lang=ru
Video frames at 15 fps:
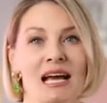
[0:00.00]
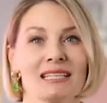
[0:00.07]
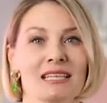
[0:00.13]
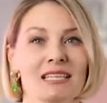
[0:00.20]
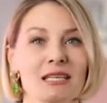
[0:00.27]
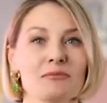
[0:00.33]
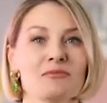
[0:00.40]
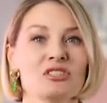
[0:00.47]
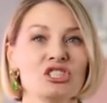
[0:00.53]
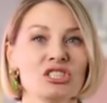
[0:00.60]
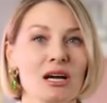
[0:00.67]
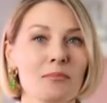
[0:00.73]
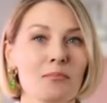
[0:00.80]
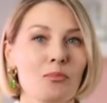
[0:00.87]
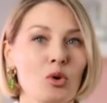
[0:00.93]
Таким
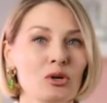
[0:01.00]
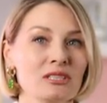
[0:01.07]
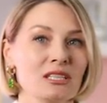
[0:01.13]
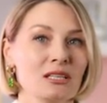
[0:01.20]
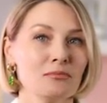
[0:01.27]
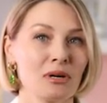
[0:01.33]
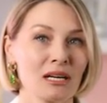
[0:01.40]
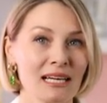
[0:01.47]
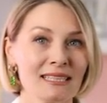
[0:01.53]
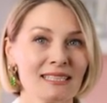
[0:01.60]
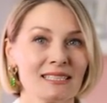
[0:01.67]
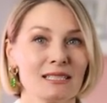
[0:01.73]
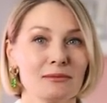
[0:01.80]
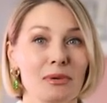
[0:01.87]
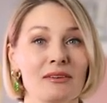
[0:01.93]
вещам модные
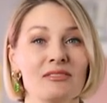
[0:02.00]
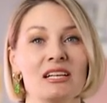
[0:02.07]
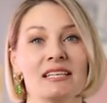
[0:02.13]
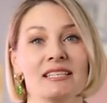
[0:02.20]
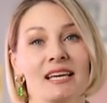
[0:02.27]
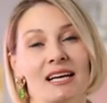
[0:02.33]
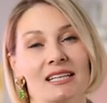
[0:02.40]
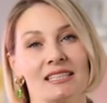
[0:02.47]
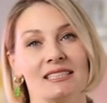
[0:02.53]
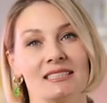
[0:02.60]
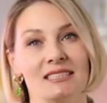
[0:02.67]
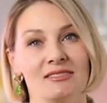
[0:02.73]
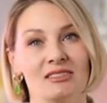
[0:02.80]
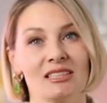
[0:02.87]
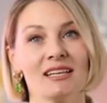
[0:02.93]
бренды добавили
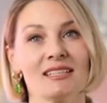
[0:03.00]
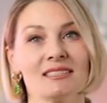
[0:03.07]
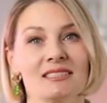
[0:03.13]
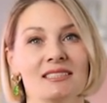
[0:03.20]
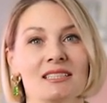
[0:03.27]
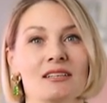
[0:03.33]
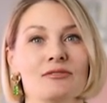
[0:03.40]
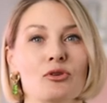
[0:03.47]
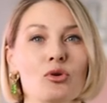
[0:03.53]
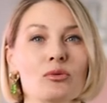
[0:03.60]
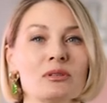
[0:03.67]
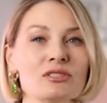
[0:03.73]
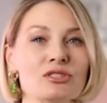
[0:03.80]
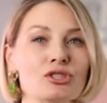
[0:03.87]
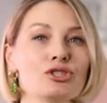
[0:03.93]
яркие цвета, сделав
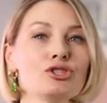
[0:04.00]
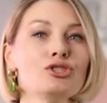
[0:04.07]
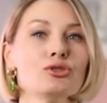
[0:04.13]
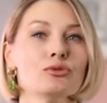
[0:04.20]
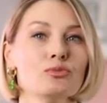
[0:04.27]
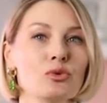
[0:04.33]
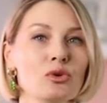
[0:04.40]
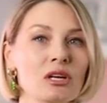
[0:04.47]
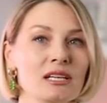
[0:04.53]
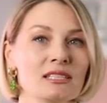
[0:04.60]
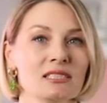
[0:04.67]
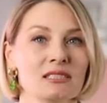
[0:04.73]
образы еще более